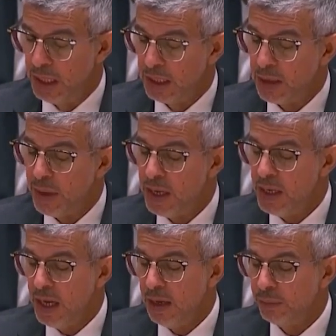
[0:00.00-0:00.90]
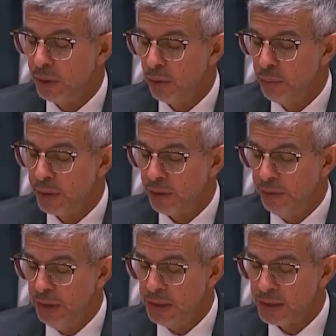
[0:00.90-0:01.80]
كما انها لم تقم برفع
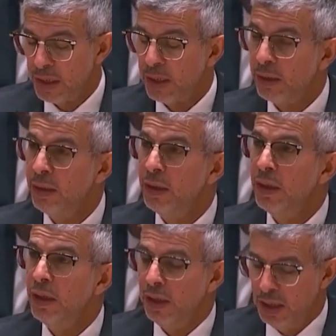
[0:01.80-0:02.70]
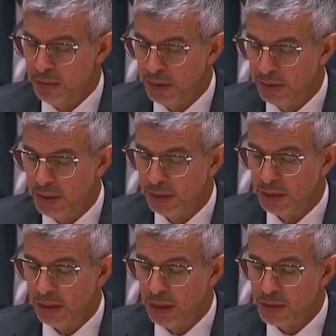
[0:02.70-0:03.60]
الحصار عن مدينه
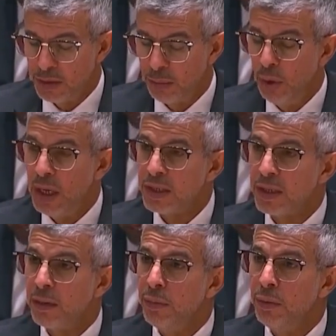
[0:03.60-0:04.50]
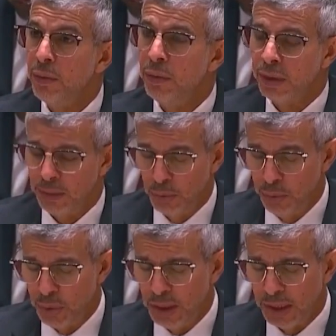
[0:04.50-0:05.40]
تعز المحاصره منذ منذ
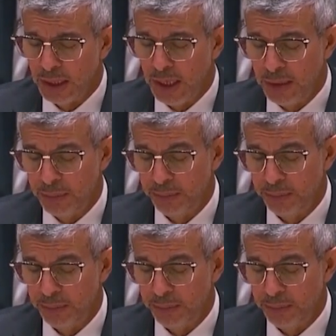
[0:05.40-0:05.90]
الانقلاب